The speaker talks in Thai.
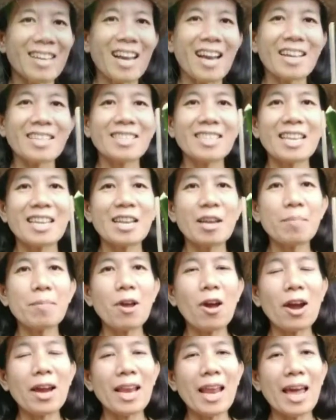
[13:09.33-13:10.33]
ค่ะเสร็จเรียบ
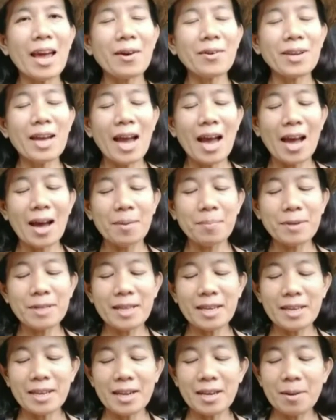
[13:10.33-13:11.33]
ร้อยแล้วนะคะพี่
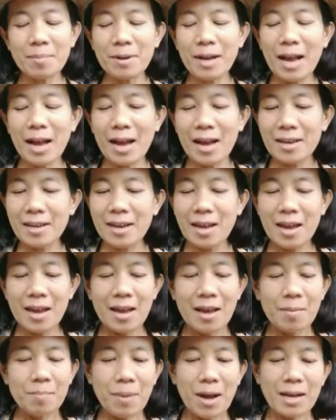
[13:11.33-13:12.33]
ตีได้ทำการ
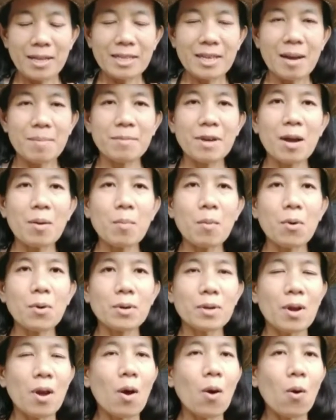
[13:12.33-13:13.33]
ปักชำทั้งหม
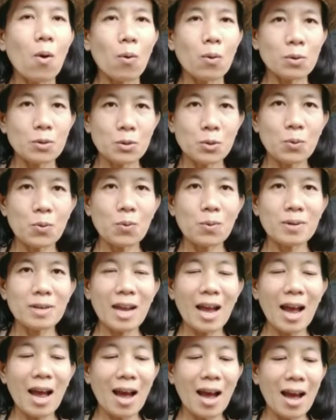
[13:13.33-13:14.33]
ด 6 ถุง
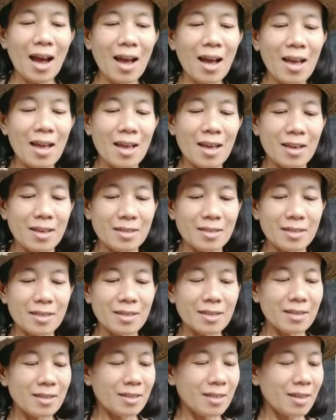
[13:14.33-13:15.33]
นะคะ
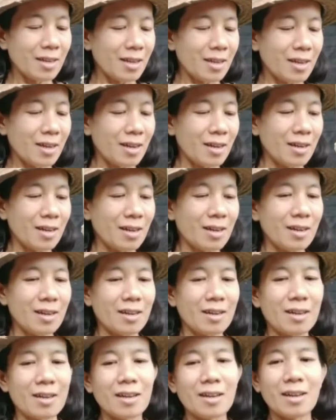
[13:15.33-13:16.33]
ซึ่ง
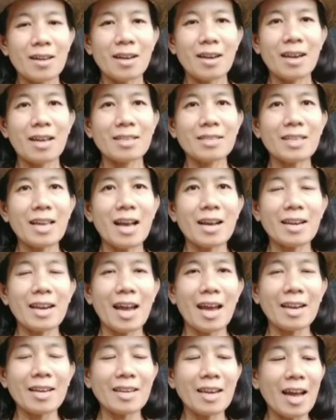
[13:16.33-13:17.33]
หลังจาก
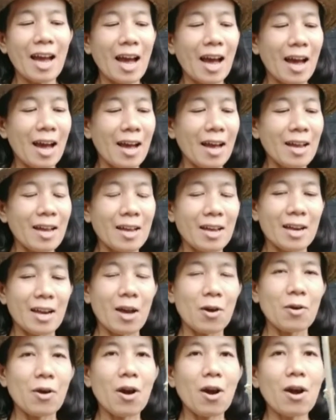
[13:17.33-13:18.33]
นั้นนะคะ
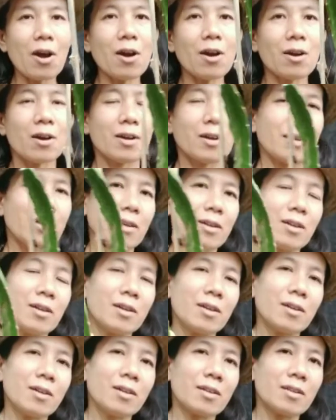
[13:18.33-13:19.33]
เรา
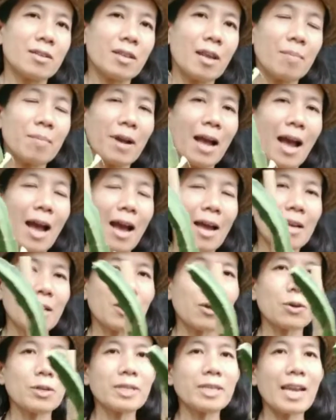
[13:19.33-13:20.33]
ก็ำการ
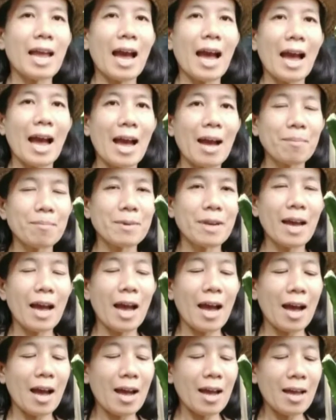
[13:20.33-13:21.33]
ลดน้ำนะ
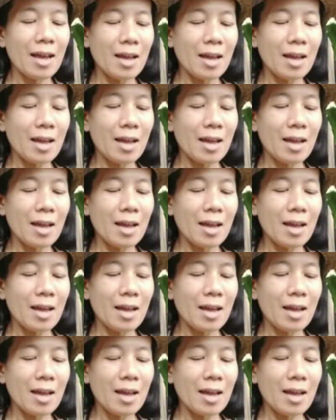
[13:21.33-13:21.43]
คะ